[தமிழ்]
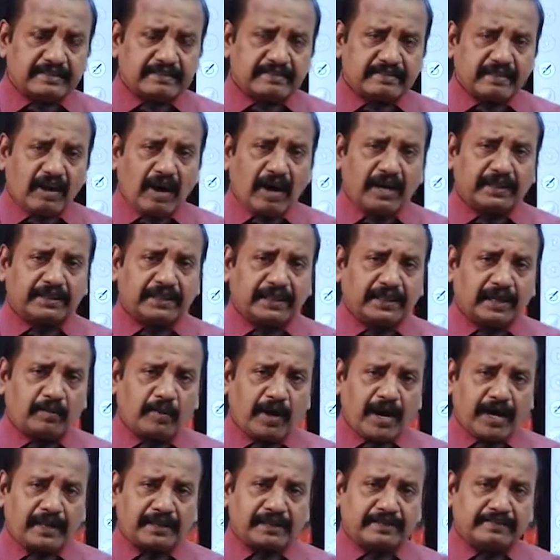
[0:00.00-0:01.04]

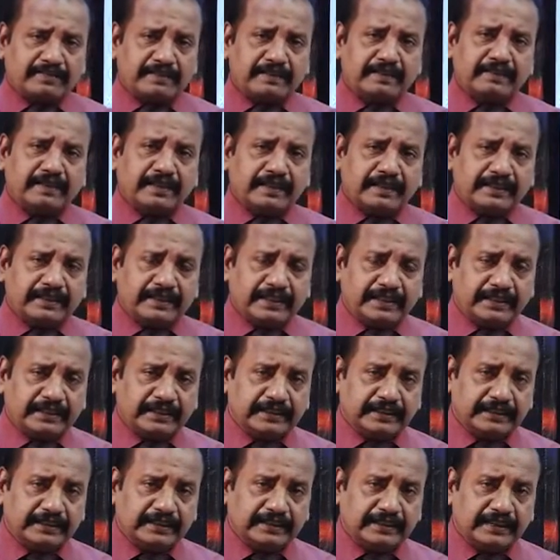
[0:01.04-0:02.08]
சாதகமான சிந்தனையை
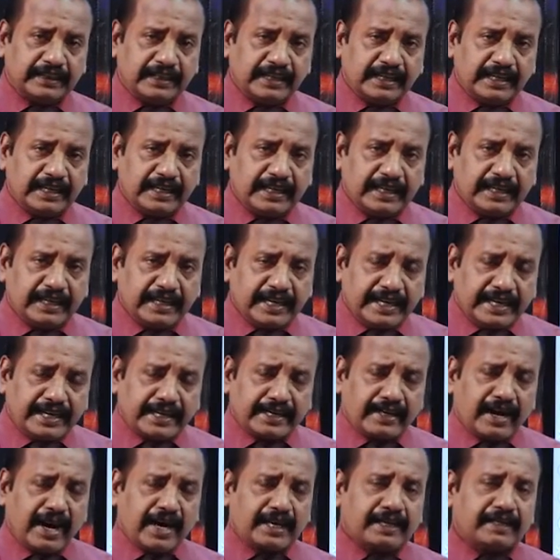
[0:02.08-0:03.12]

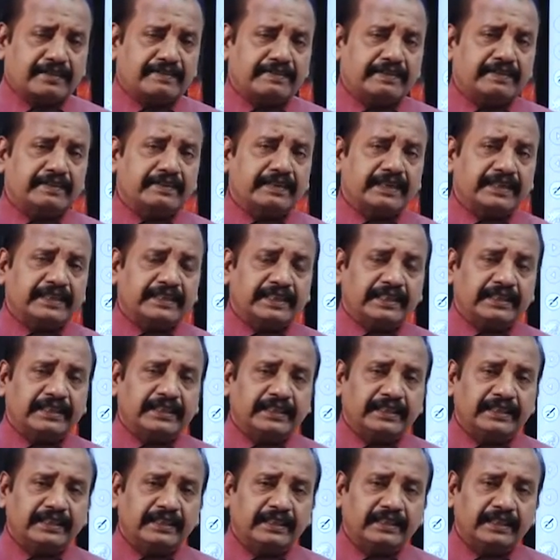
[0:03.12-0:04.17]
நேரான சிந்தனையை
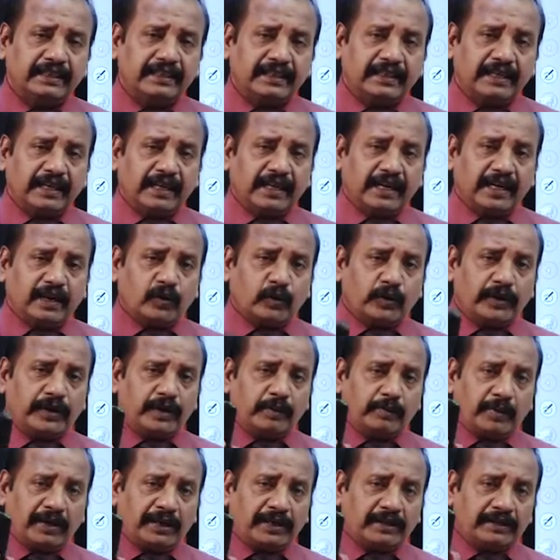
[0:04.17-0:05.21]
எங்களுடைய
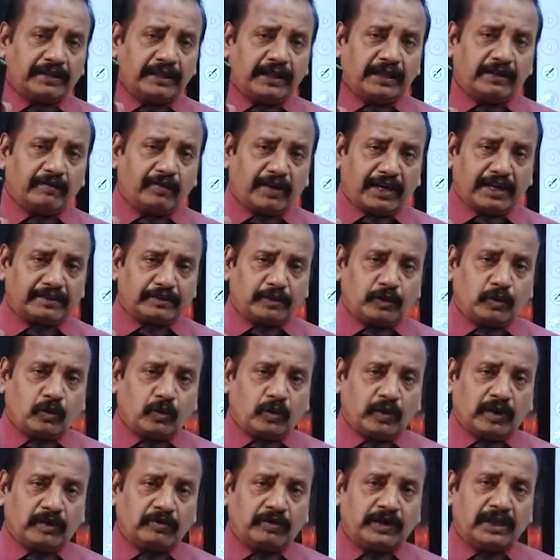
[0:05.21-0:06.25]
மனதிலே வளர்த்து
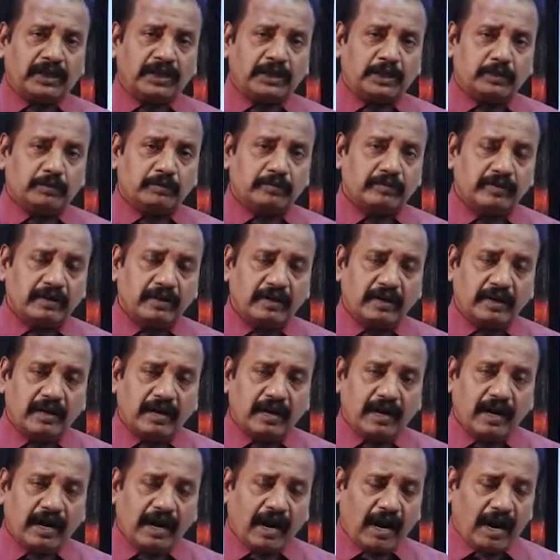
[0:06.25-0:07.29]
கொள்ள வேண்டும்
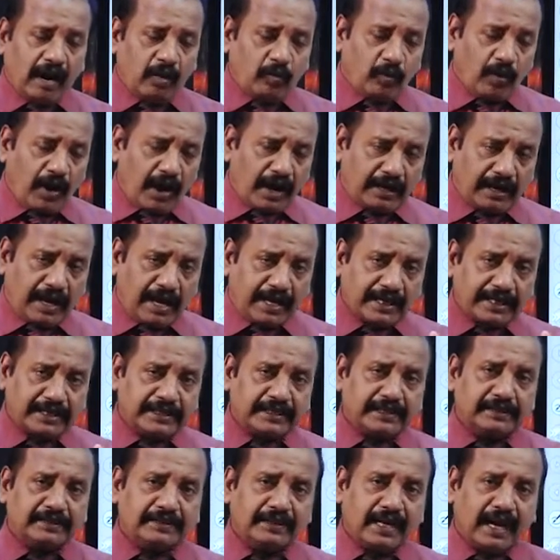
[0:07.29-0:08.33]
அவ்வாறாக
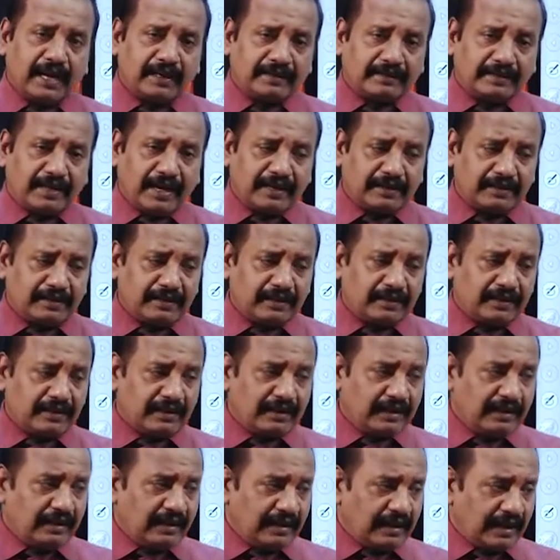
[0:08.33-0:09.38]
இருந்தால்தான்
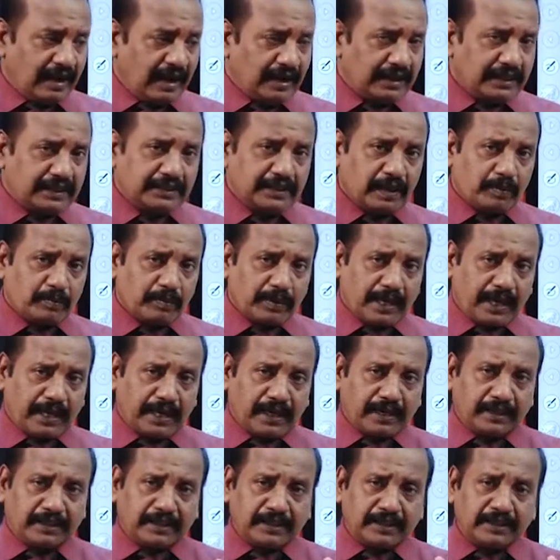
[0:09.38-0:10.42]
கணிதம்
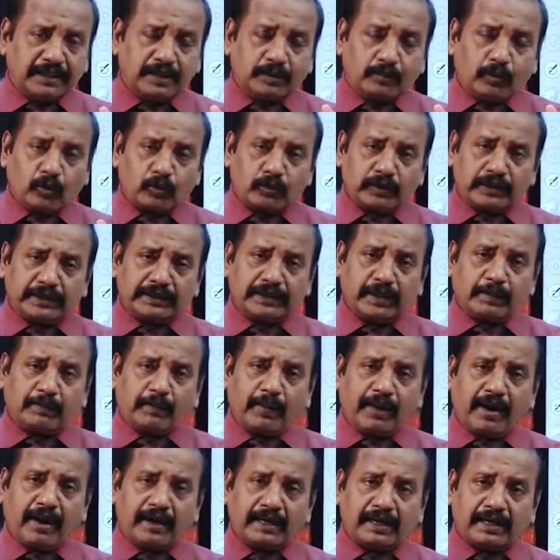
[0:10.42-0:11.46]
கணக்கீடு போன்ற இந்த
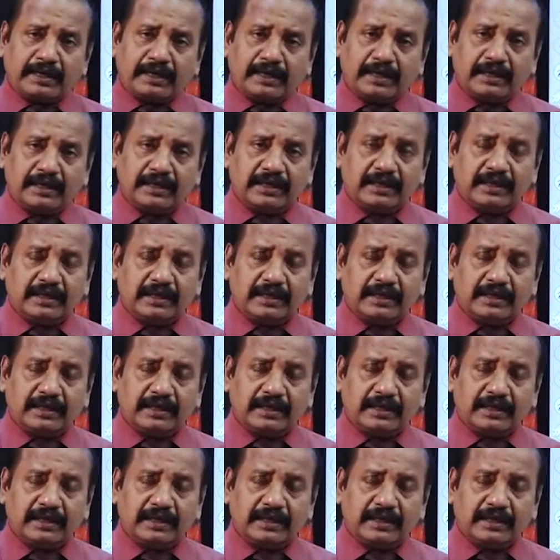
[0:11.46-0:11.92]
பாடங்கள்